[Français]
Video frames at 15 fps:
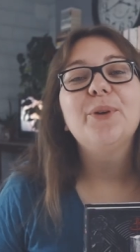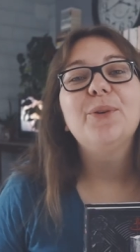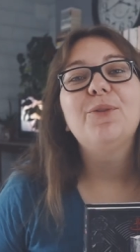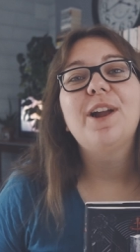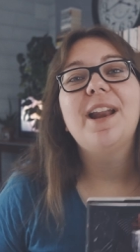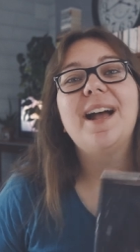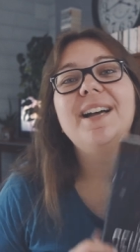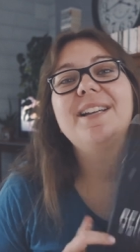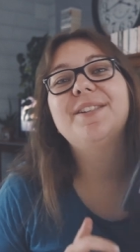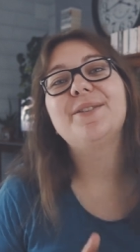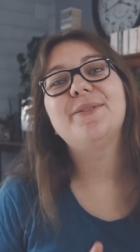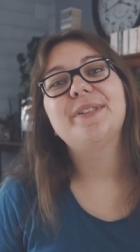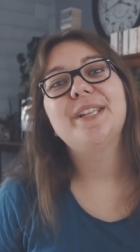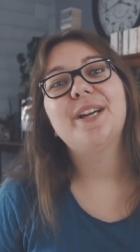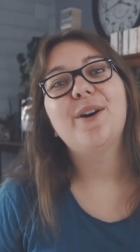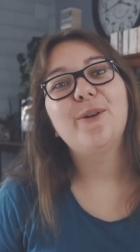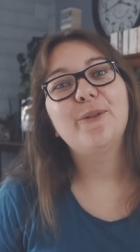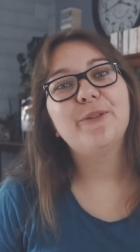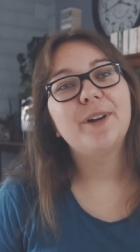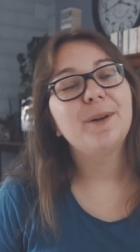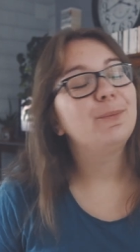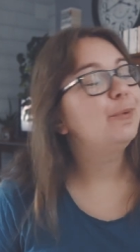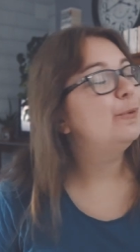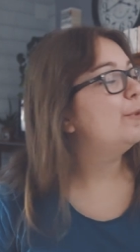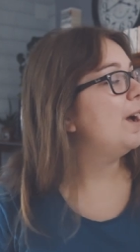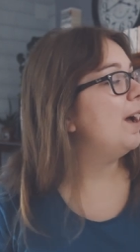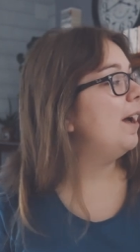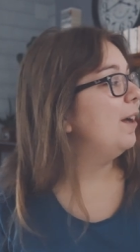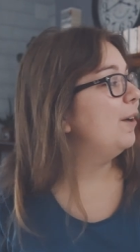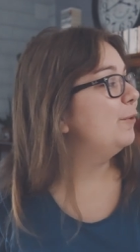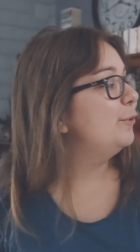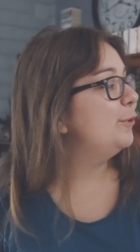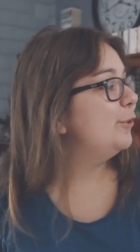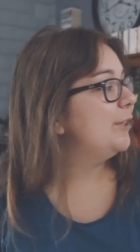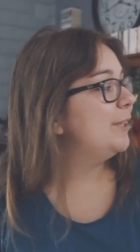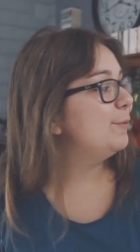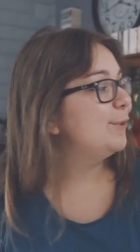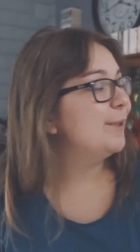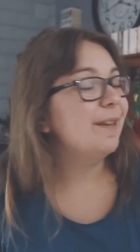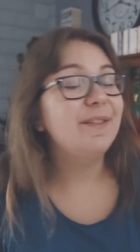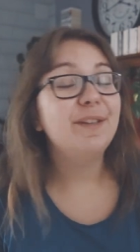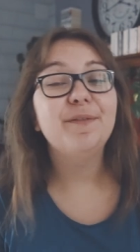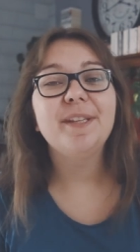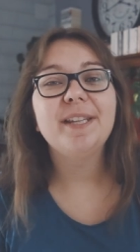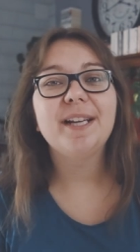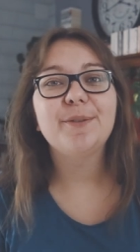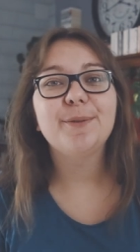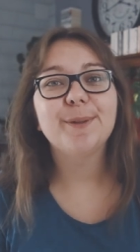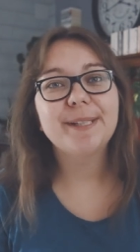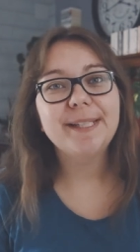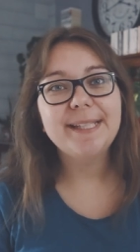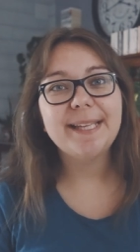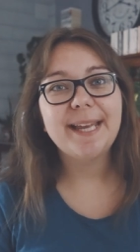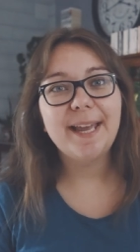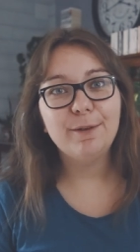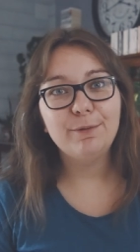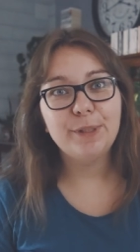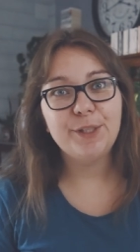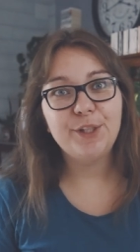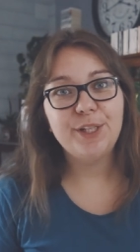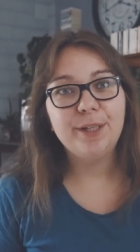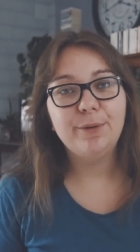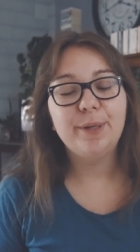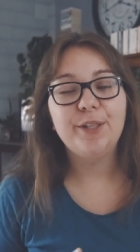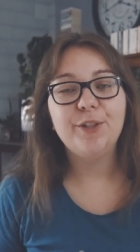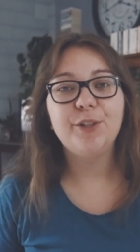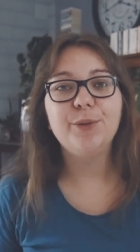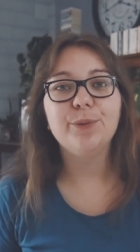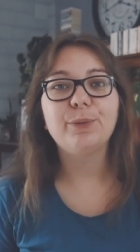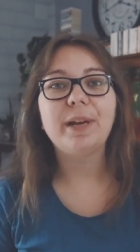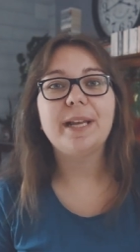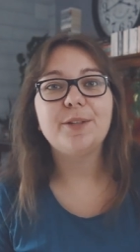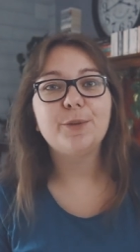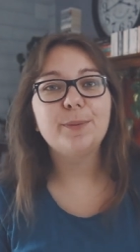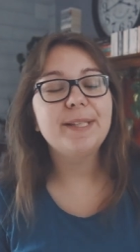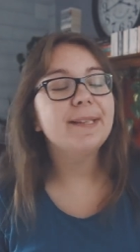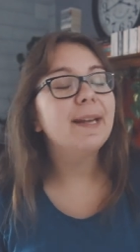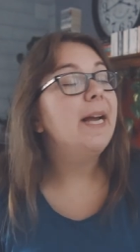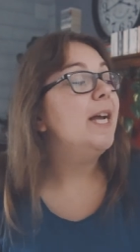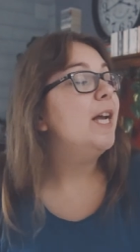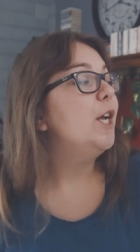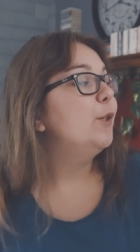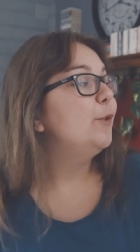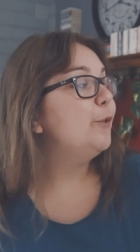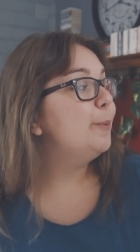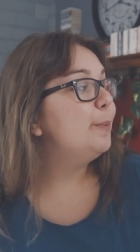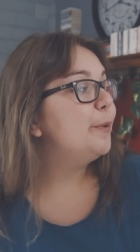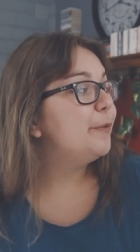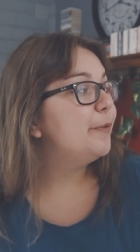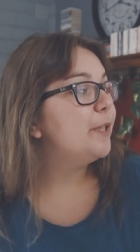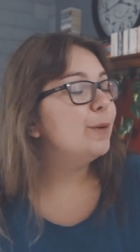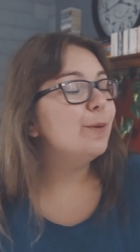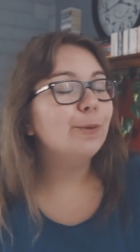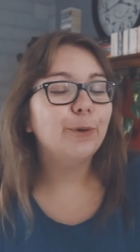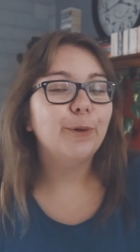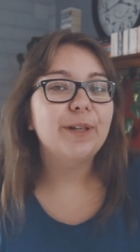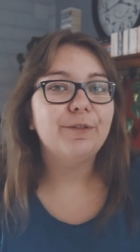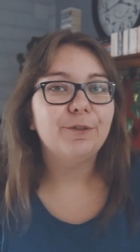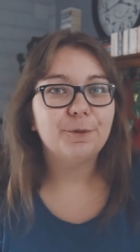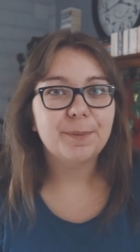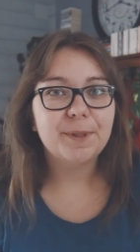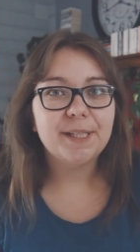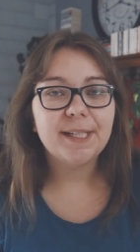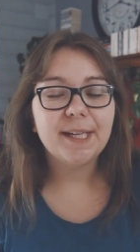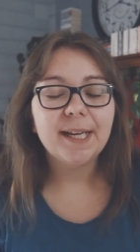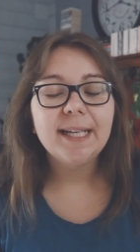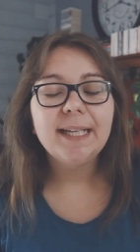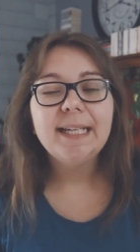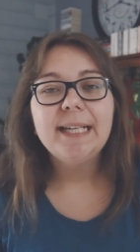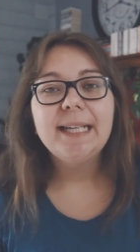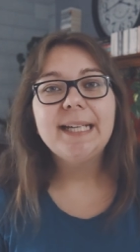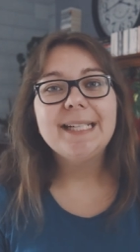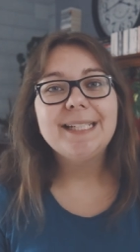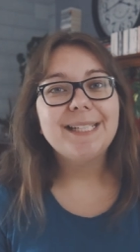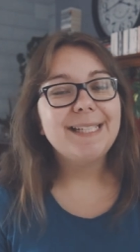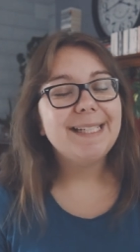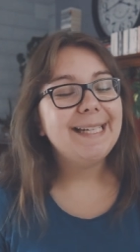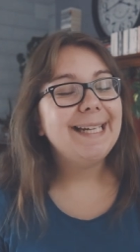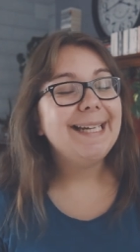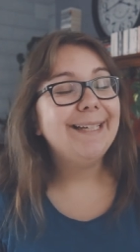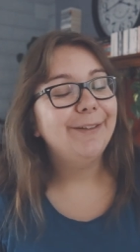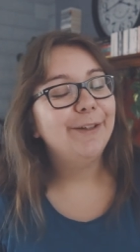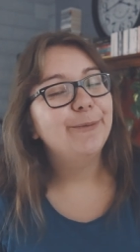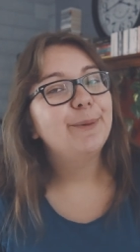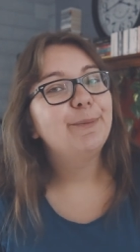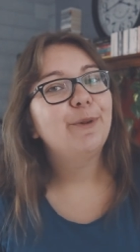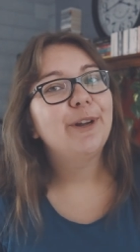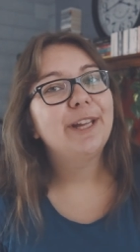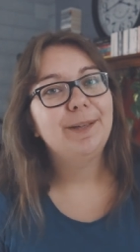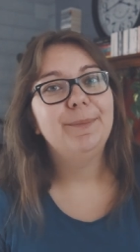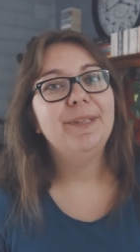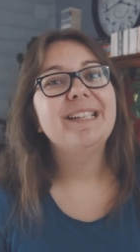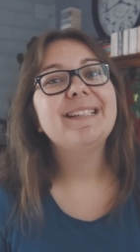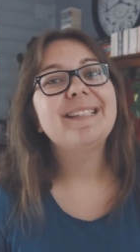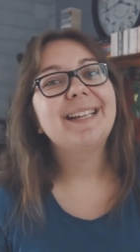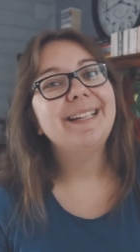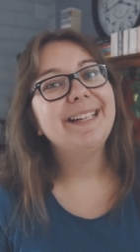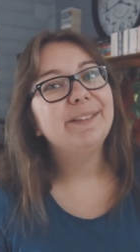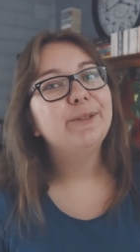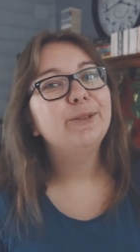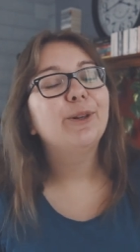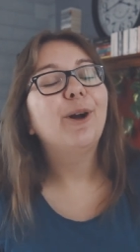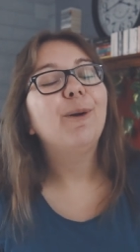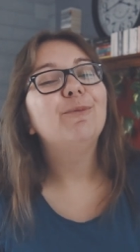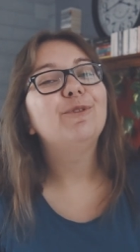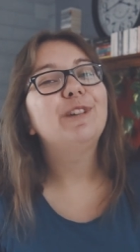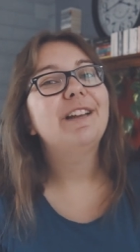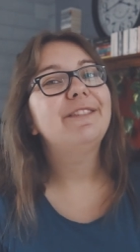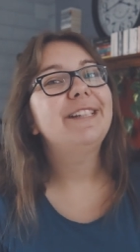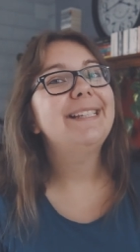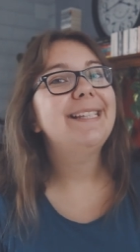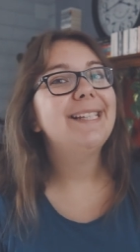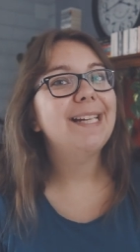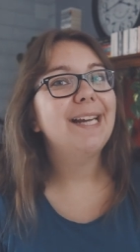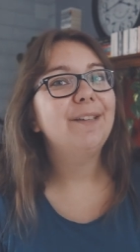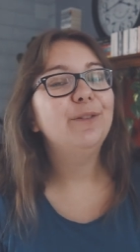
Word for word: Voilà, je vais enfin pouvoir vous donner mon avis final sur In Every Generation, donc la suite de Buffy contre les vampires. J'ai énormément aimé cette lecture comme vous l'avez déjà